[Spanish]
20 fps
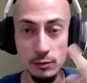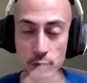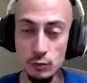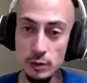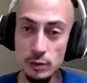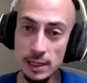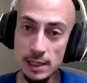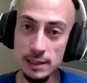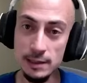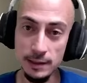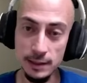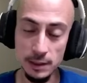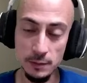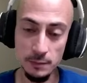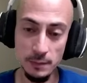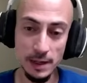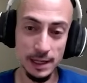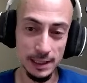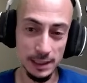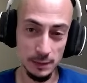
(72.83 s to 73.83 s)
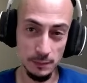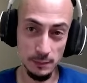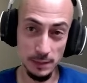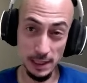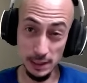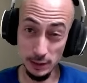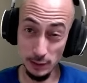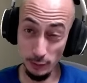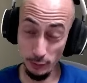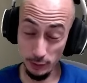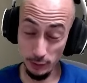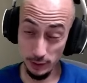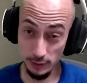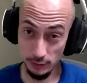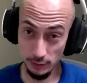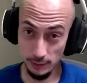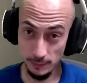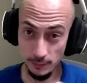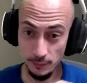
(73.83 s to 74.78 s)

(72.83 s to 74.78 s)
una chispa resplandeciente